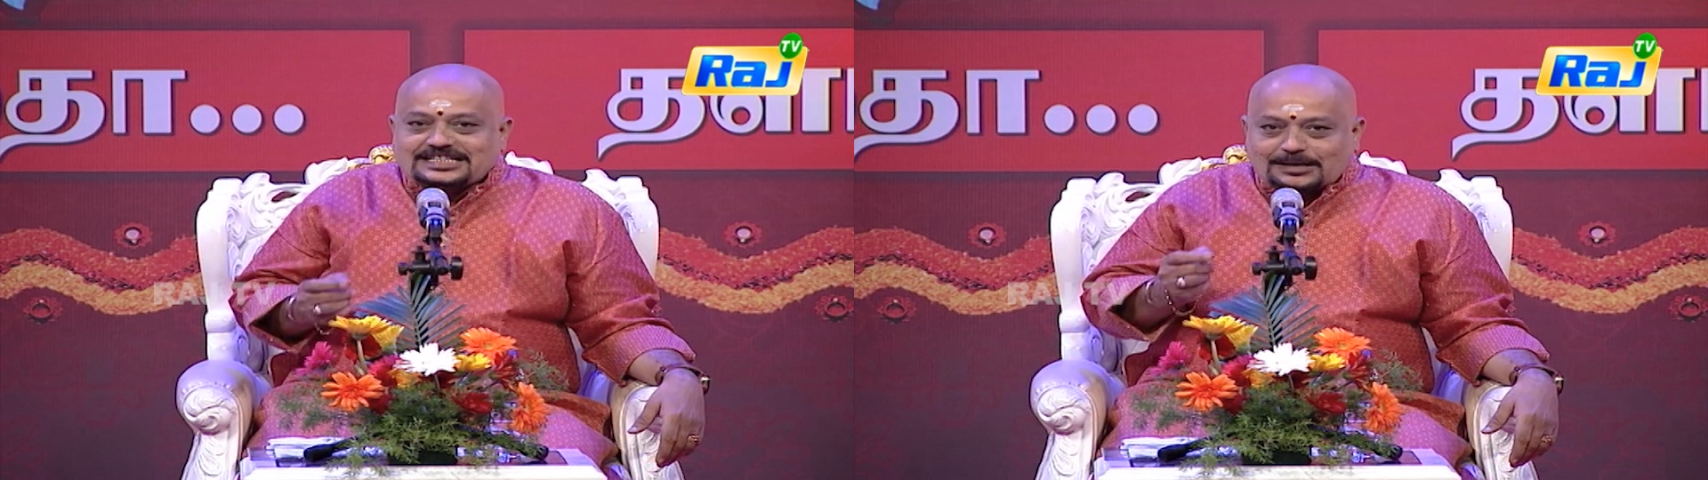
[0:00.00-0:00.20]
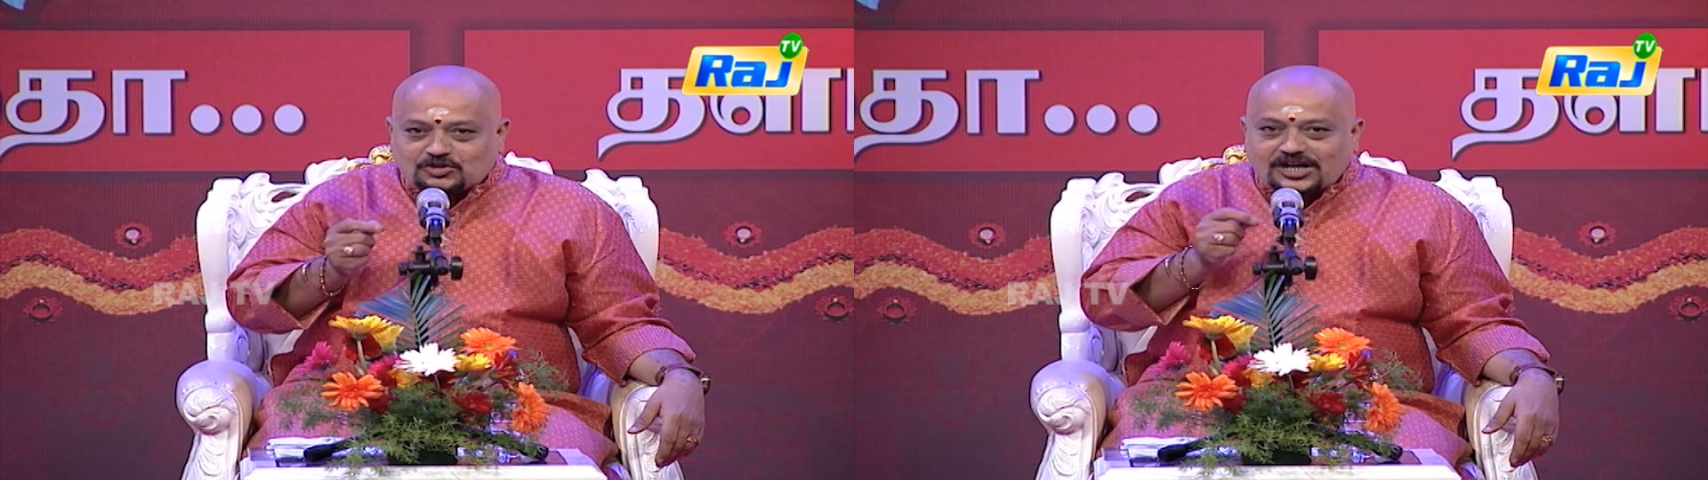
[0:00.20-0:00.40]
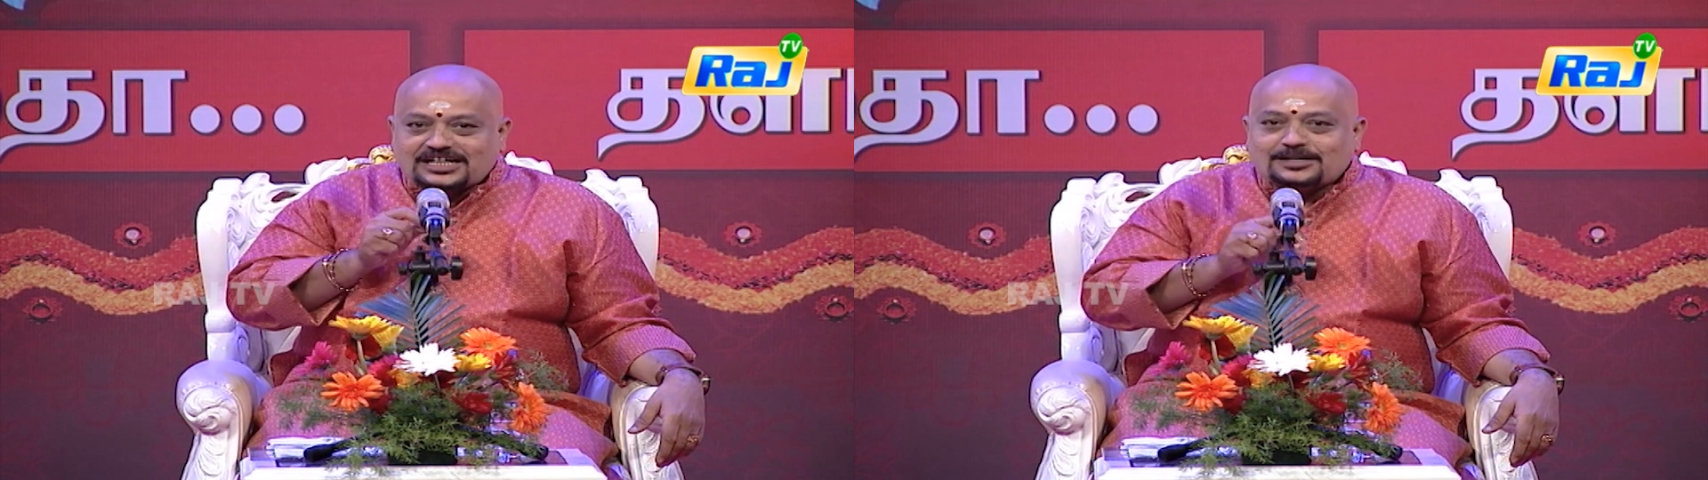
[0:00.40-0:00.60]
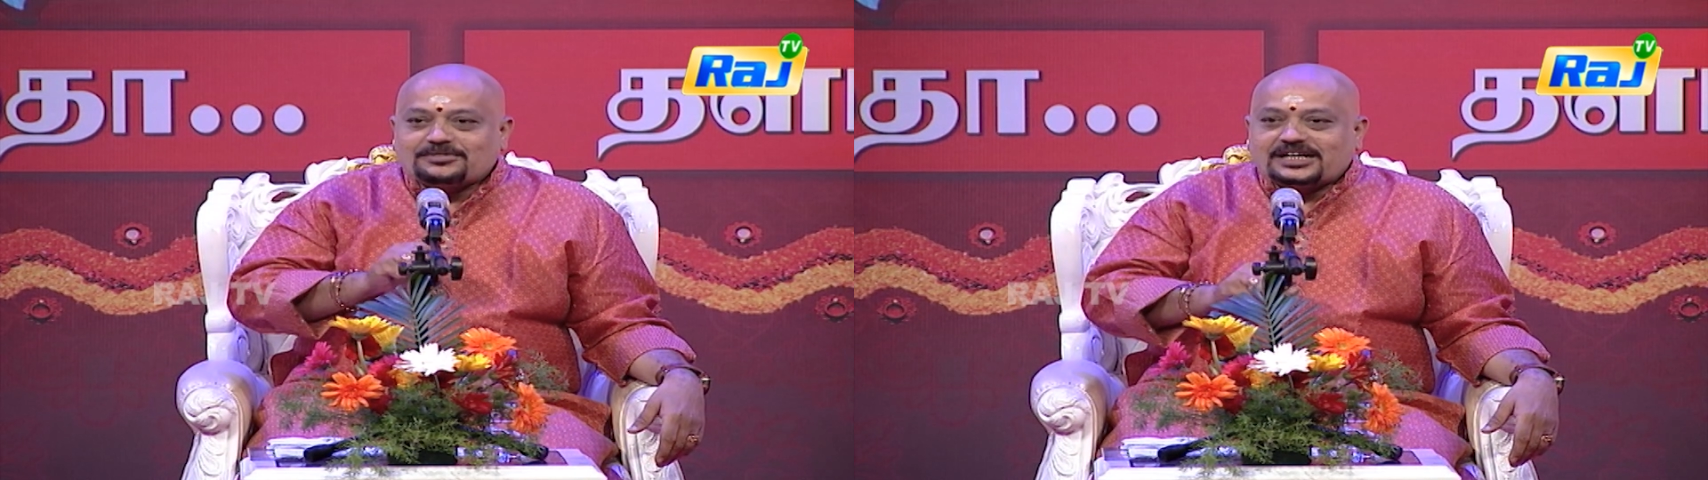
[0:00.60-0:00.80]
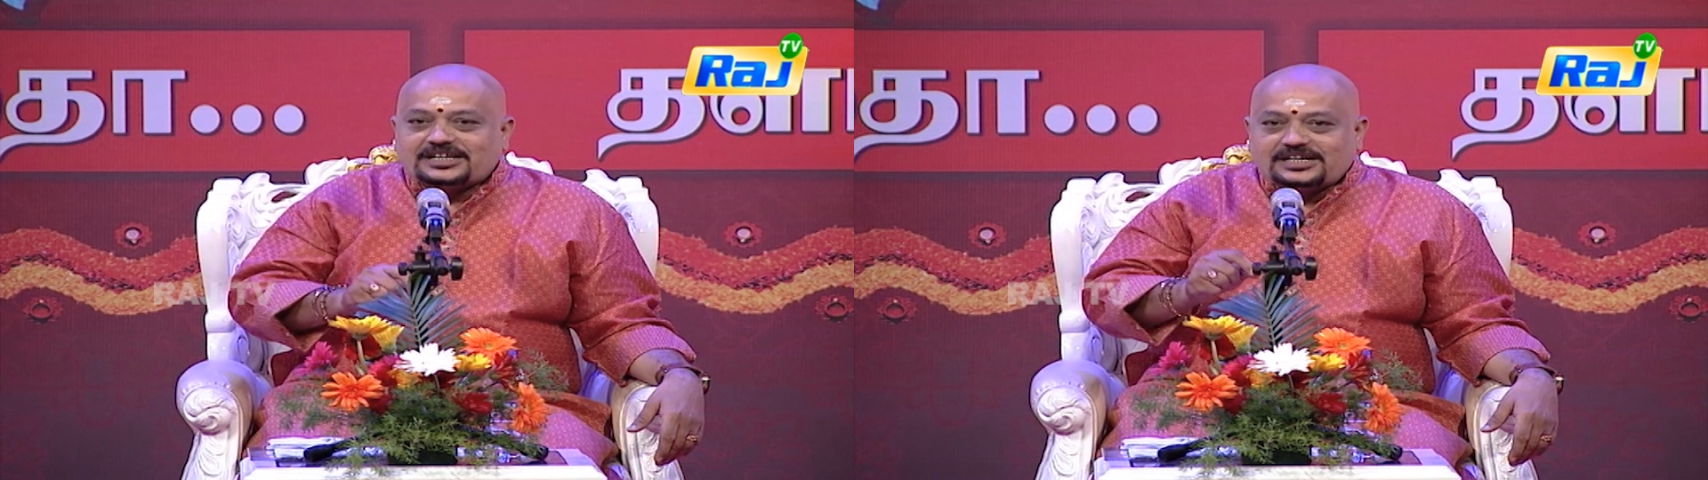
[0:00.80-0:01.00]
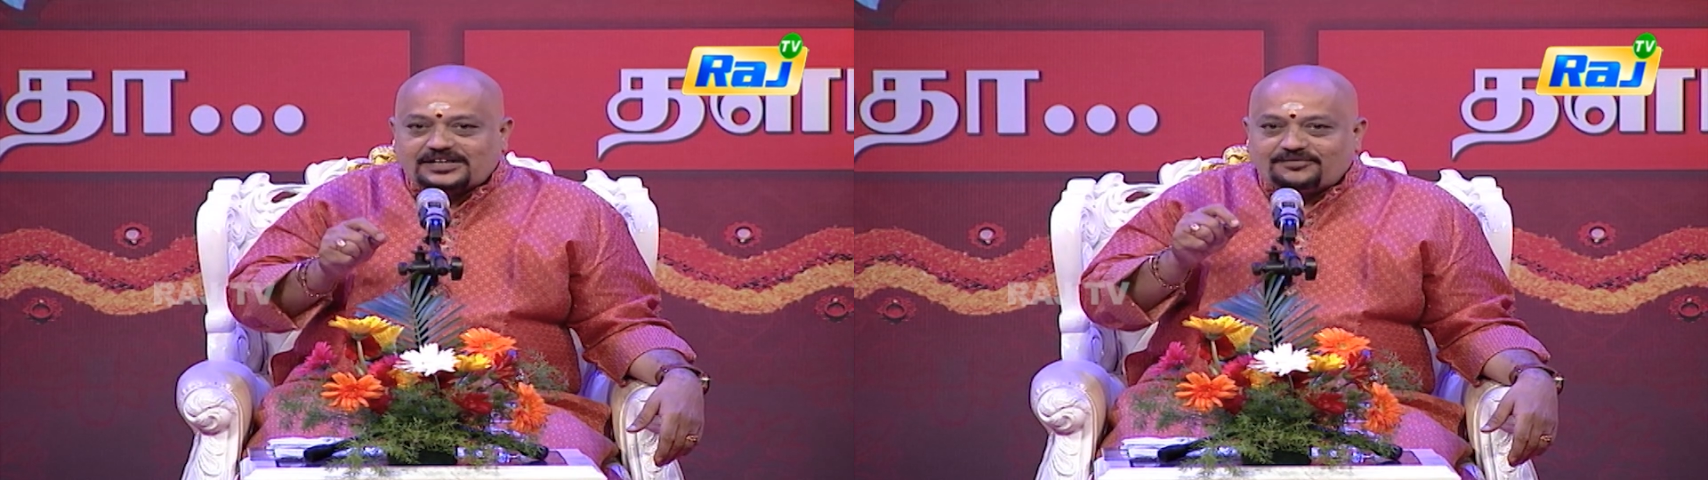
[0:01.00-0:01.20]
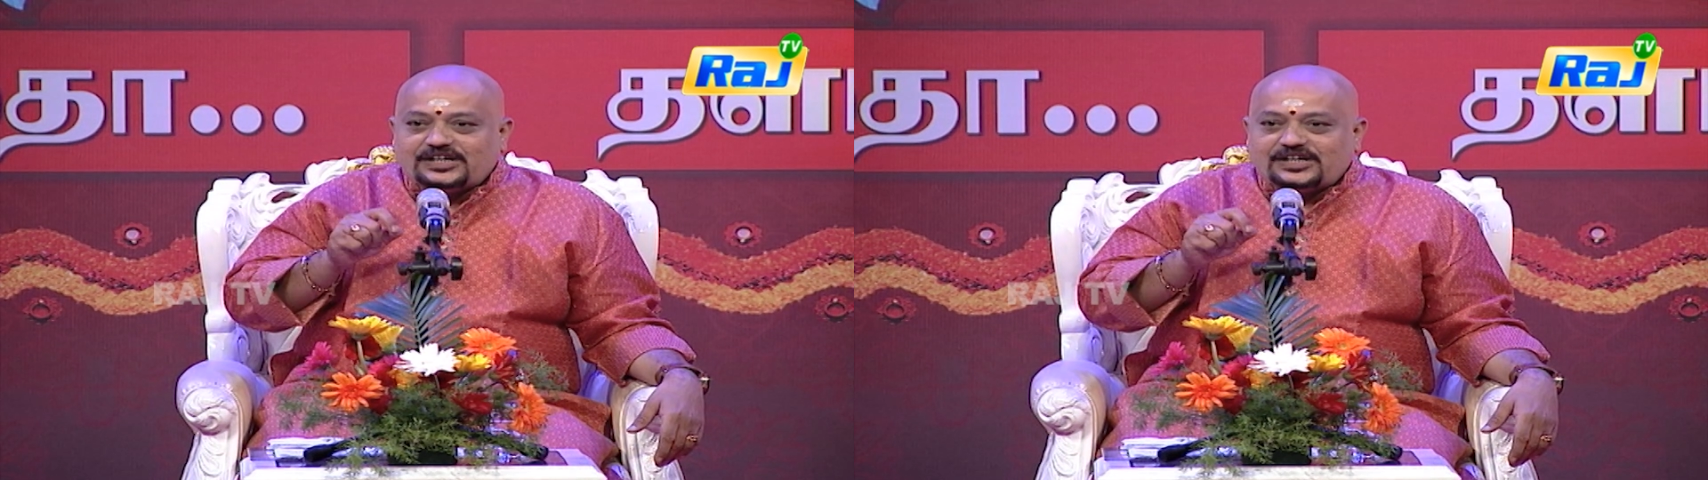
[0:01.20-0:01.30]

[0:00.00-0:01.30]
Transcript: சமுதாயம் என்கின்ற